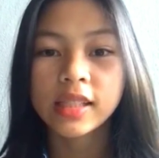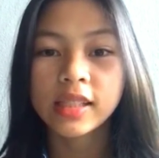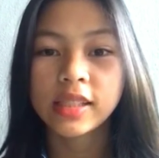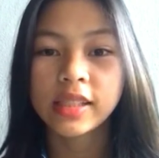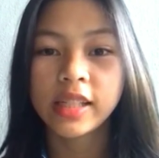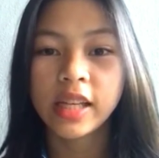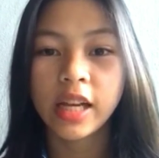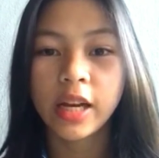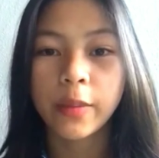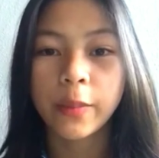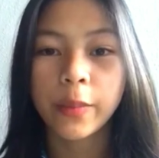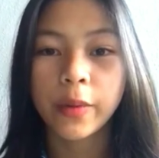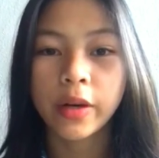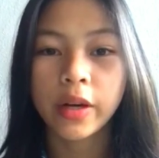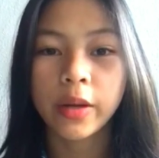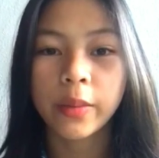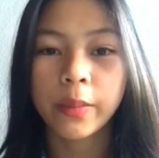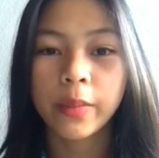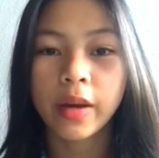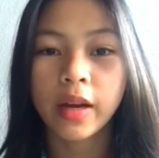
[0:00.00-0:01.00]
sejarah
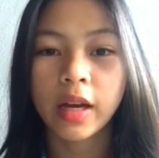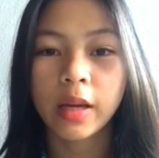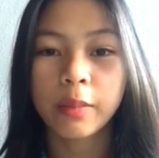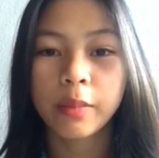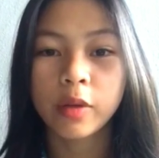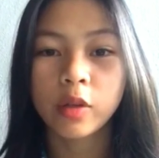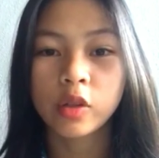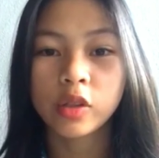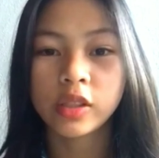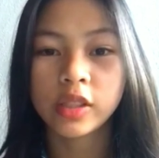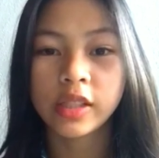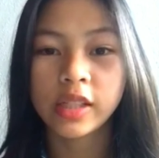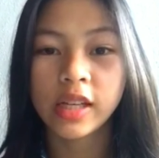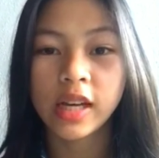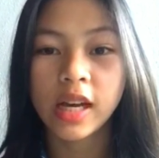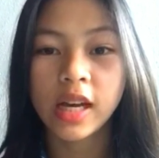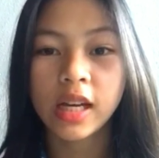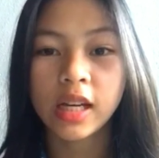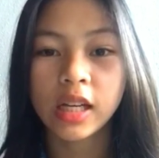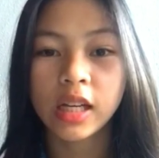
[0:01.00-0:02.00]
perkembangan
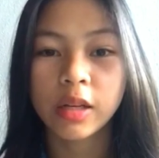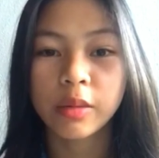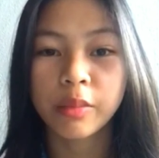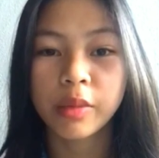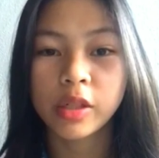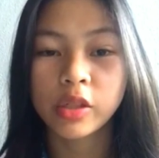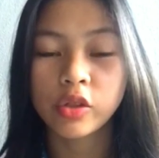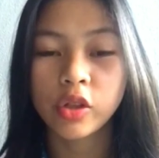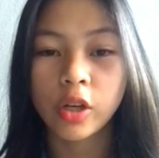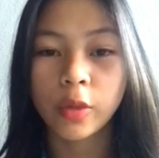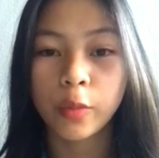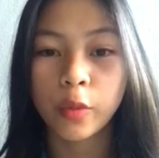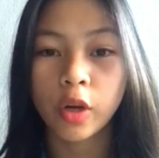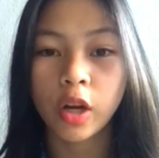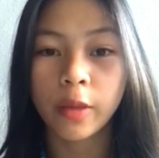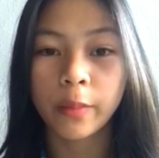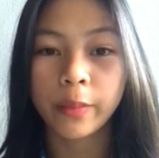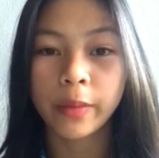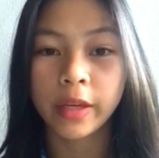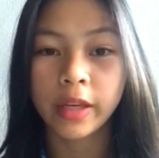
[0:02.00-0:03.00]
manusia, kemajuan
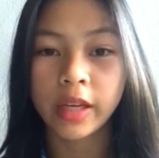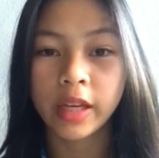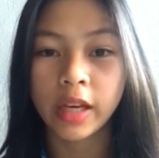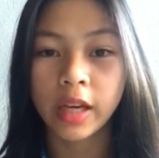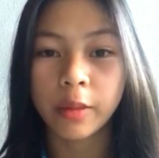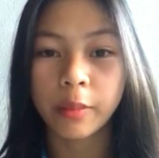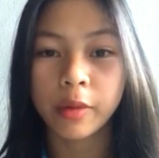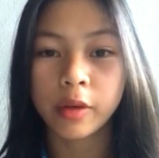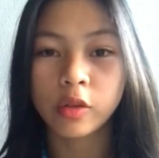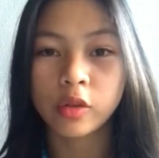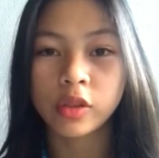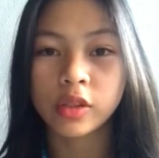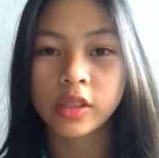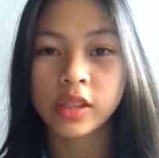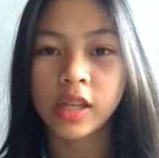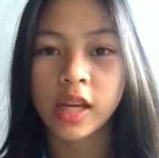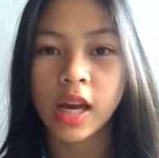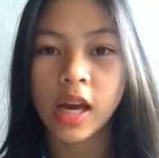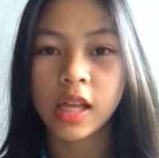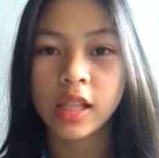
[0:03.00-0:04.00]
pola pikir
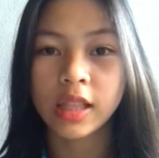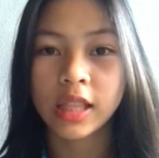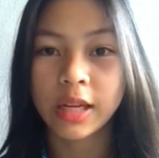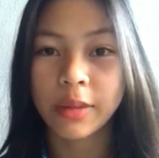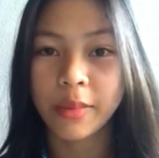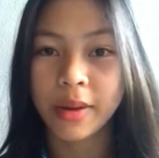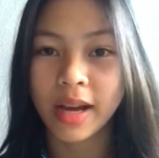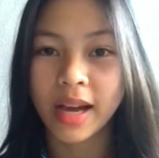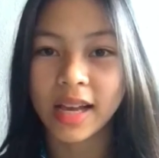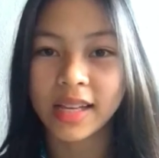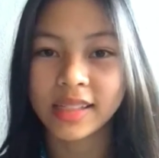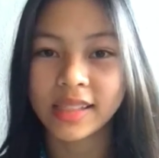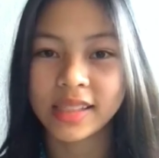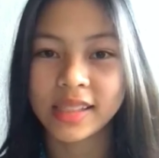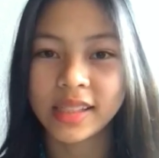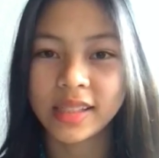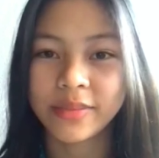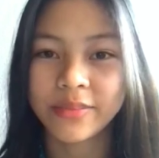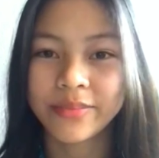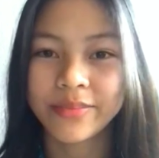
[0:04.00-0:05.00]
manusia. Terima
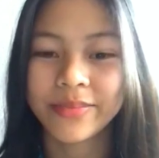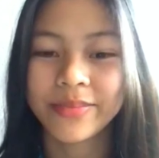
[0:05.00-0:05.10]
kasih.